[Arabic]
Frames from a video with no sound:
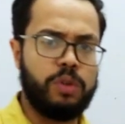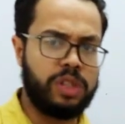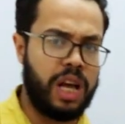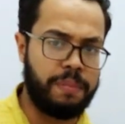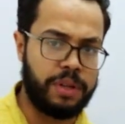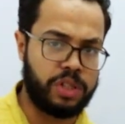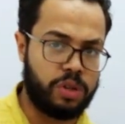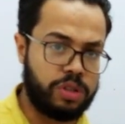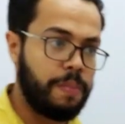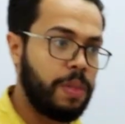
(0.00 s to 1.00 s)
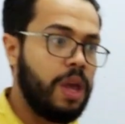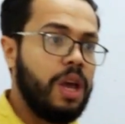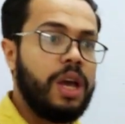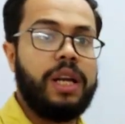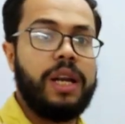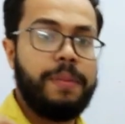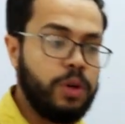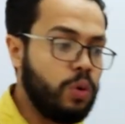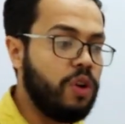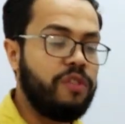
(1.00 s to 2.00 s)
بمنتهى البساطة احنا
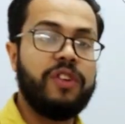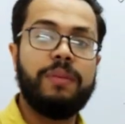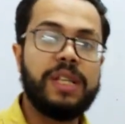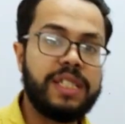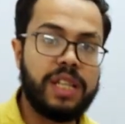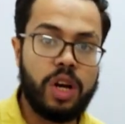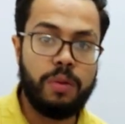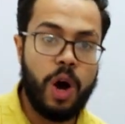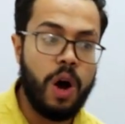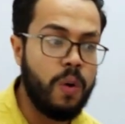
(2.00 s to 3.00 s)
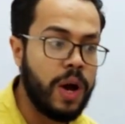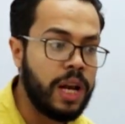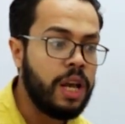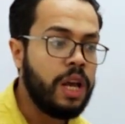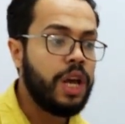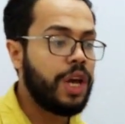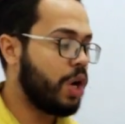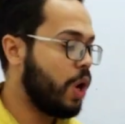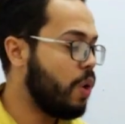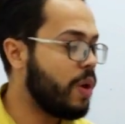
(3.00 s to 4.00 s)
بنقول في المصدر المؤول
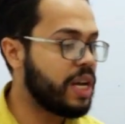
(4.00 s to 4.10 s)
ان هو